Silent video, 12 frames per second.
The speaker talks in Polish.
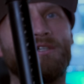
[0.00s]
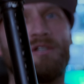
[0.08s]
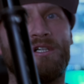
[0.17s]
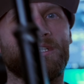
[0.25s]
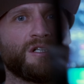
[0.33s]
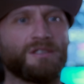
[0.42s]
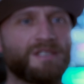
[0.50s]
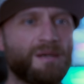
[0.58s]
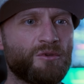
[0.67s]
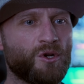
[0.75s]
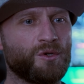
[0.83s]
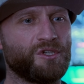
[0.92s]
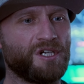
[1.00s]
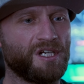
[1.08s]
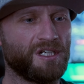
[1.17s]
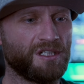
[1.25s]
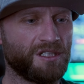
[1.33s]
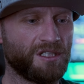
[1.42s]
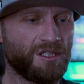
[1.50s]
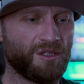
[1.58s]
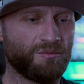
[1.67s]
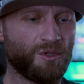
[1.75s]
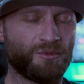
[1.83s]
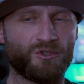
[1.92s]
E, na mrozie
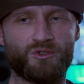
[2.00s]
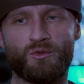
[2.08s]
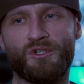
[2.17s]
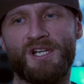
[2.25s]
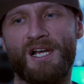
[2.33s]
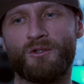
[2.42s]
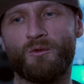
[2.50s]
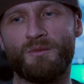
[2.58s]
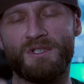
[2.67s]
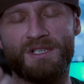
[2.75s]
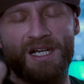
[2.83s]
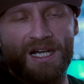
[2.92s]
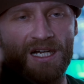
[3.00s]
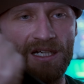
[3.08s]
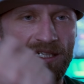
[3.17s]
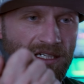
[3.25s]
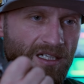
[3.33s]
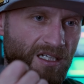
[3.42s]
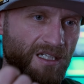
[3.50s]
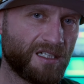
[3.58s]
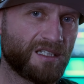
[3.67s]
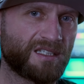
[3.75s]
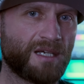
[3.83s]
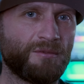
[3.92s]
po prostu siadł mi na
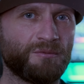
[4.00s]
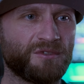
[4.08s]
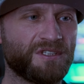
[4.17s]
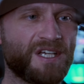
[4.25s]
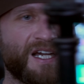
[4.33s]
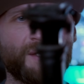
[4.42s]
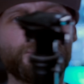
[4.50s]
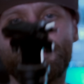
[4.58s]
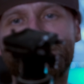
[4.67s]
samym dnie